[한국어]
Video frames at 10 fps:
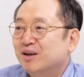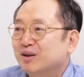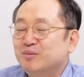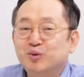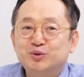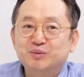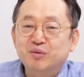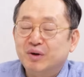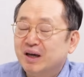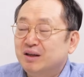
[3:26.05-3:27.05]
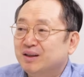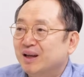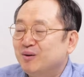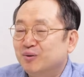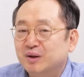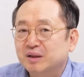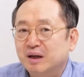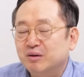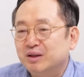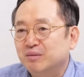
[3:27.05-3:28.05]
그럼 요즘에 왜일대일로가
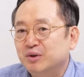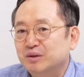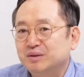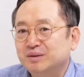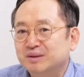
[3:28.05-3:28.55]
나오냐면은